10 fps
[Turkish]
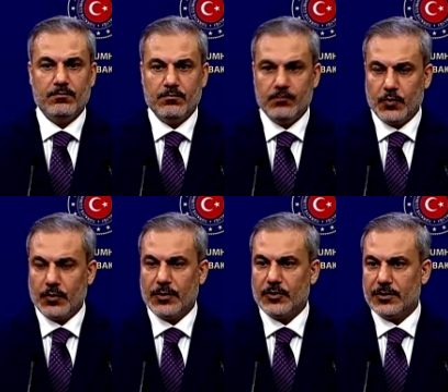
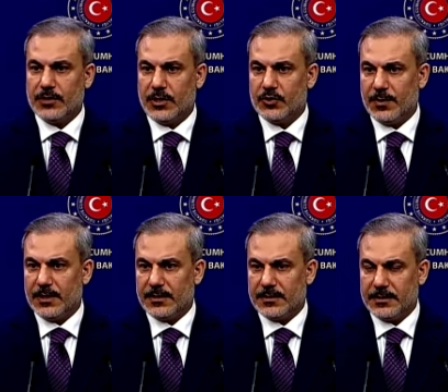bunun için
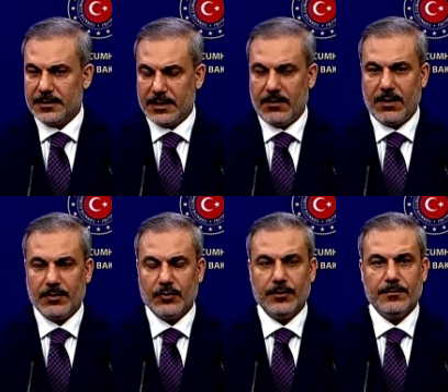çalışmalar devam
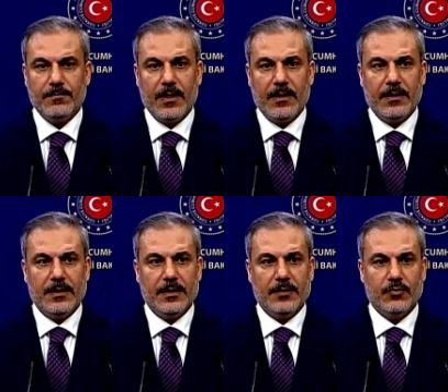ediyor.
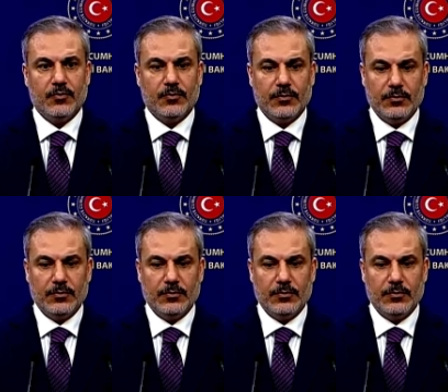bunun